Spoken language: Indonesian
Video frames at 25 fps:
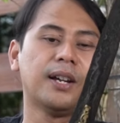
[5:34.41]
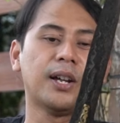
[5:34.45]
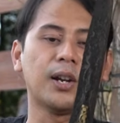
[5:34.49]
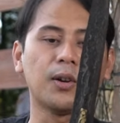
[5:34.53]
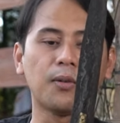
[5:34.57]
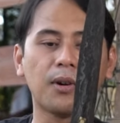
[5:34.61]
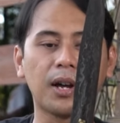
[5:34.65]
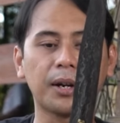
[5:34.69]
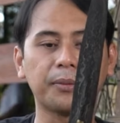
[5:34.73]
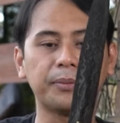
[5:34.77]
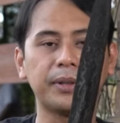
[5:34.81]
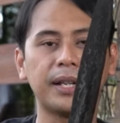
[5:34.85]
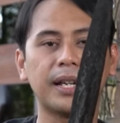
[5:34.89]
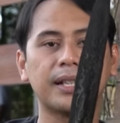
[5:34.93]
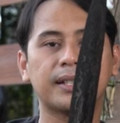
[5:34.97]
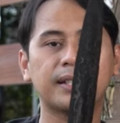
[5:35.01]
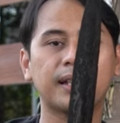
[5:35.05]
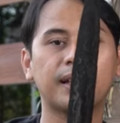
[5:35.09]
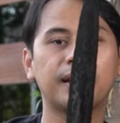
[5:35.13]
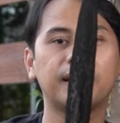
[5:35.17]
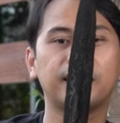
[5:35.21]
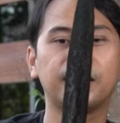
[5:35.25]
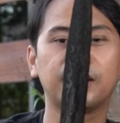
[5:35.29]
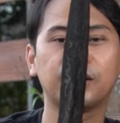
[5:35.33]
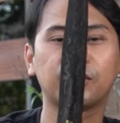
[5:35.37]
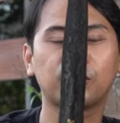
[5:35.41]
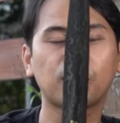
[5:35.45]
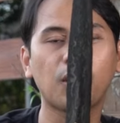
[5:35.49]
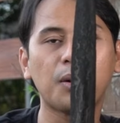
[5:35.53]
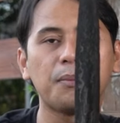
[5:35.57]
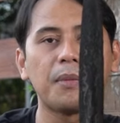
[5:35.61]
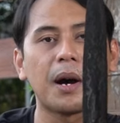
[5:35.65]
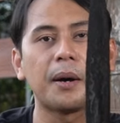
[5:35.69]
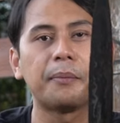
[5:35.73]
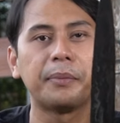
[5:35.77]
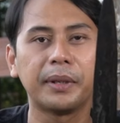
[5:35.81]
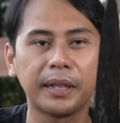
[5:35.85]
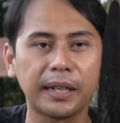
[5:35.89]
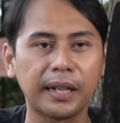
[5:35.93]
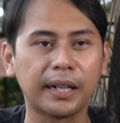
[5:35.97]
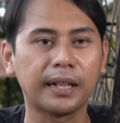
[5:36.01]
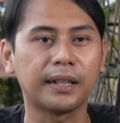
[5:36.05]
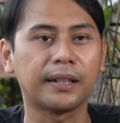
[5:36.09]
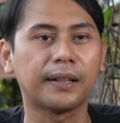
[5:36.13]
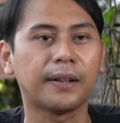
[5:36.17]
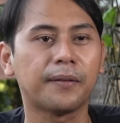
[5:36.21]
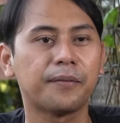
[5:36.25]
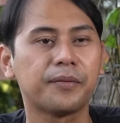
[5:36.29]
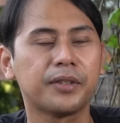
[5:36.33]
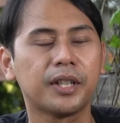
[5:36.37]
Luar biasa nih, tombak
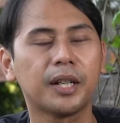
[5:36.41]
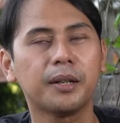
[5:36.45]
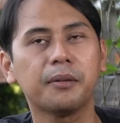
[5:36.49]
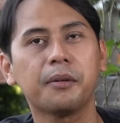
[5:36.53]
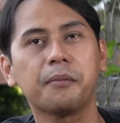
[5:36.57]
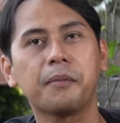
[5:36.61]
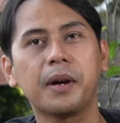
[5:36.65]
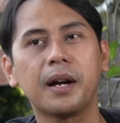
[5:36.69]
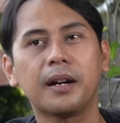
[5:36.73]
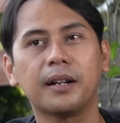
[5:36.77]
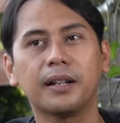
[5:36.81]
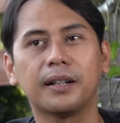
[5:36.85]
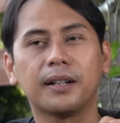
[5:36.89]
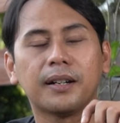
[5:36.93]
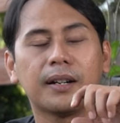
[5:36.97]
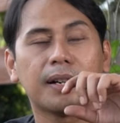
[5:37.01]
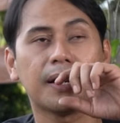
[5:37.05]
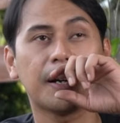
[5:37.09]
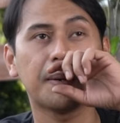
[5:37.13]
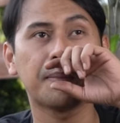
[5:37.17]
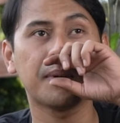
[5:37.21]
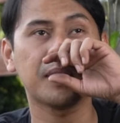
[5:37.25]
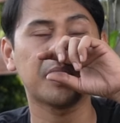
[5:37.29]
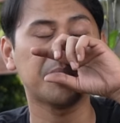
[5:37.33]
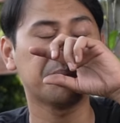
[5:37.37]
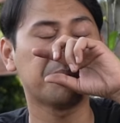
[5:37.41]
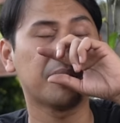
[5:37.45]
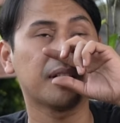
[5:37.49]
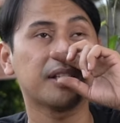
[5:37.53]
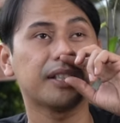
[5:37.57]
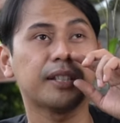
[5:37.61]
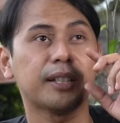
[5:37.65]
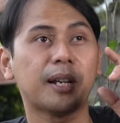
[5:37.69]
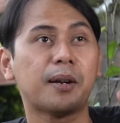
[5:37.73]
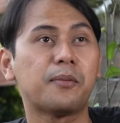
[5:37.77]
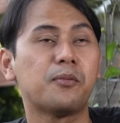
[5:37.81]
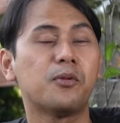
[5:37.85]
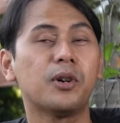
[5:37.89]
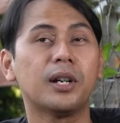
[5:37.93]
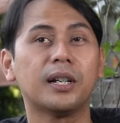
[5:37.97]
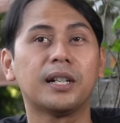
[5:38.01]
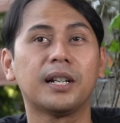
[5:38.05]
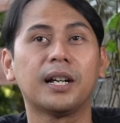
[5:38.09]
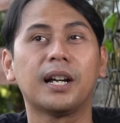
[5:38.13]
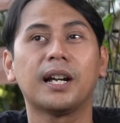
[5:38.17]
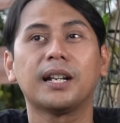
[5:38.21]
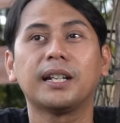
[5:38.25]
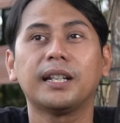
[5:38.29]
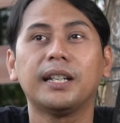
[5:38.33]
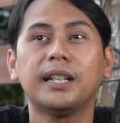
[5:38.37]
biring. Jadi memang e, masih berkesinambungan
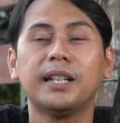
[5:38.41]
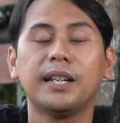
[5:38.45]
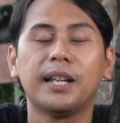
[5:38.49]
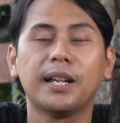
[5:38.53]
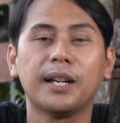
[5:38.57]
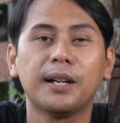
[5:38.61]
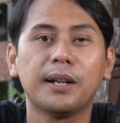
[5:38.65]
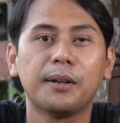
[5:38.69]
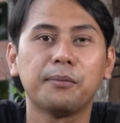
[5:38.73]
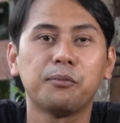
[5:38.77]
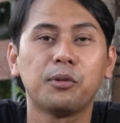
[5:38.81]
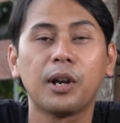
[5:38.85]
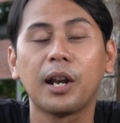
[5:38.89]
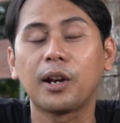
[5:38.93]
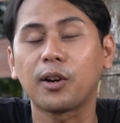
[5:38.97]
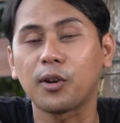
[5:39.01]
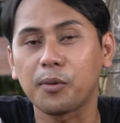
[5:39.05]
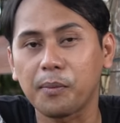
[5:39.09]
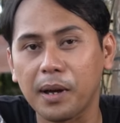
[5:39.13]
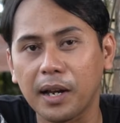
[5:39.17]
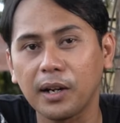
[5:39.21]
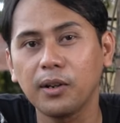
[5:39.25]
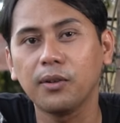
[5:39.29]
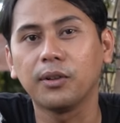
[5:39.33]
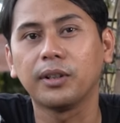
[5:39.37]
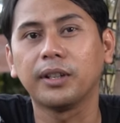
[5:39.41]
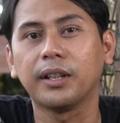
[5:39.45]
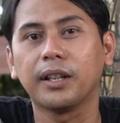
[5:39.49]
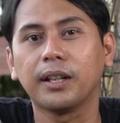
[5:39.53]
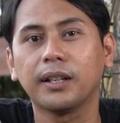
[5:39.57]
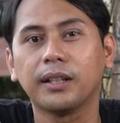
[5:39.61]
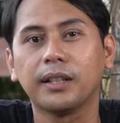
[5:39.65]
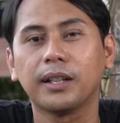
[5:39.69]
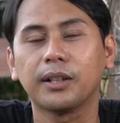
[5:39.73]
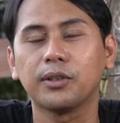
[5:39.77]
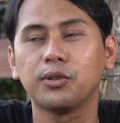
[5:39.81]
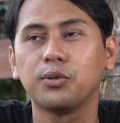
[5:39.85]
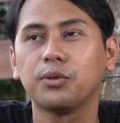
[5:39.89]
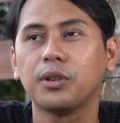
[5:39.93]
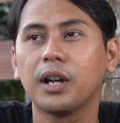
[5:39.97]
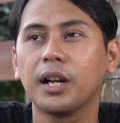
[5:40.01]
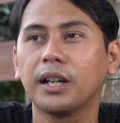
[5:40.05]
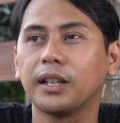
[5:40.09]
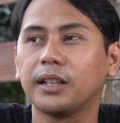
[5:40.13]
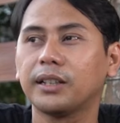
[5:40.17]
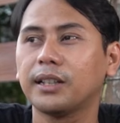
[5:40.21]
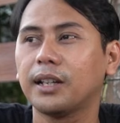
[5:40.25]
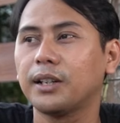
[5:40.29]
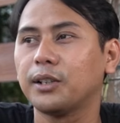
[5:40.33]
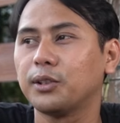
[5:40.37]
dengan ini ya, bulan Ramadan ya, yang
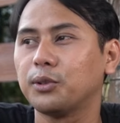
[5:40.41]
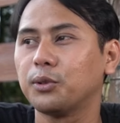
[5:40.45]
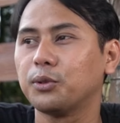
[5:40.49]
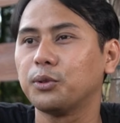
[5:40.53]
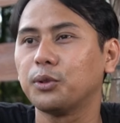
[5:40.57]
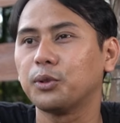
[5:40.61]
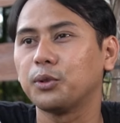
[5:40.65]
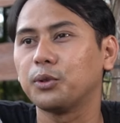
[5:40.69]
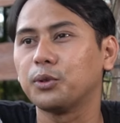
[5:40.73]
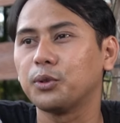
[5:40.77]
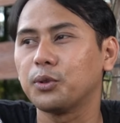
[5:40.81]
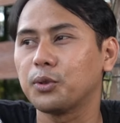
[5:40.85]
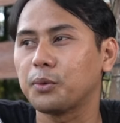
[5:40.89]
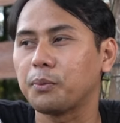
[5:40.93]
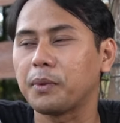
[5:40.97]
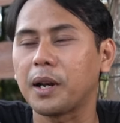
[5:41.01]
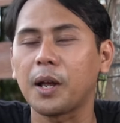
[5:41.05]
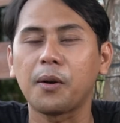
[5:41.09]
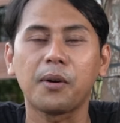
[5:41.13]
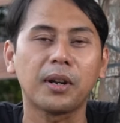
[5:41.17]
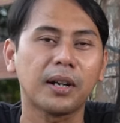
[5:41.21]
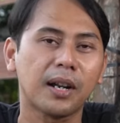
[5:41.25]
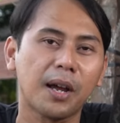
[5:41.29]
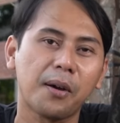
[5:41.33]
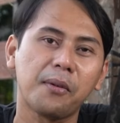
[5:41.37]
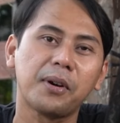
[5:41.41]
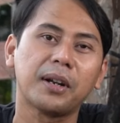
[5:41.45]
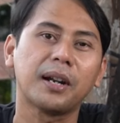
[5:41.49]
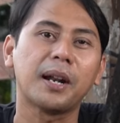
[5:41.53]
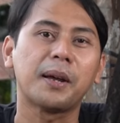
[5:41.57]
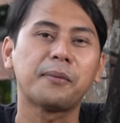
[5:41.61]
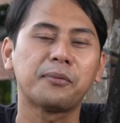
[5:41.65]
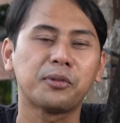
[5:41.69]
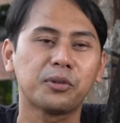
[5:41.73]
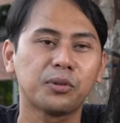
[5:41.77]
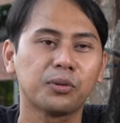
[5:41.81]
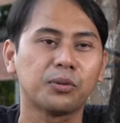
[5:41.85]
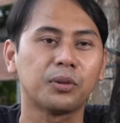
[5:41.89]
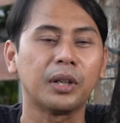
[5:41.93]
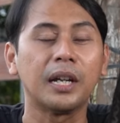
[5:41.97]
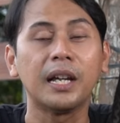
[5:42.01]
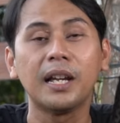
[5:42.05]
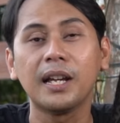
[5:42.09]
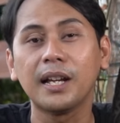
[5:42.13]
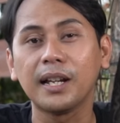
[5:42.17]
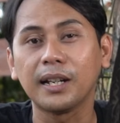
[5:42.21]
juga kita dituntut untuk melawan hawa nafsu.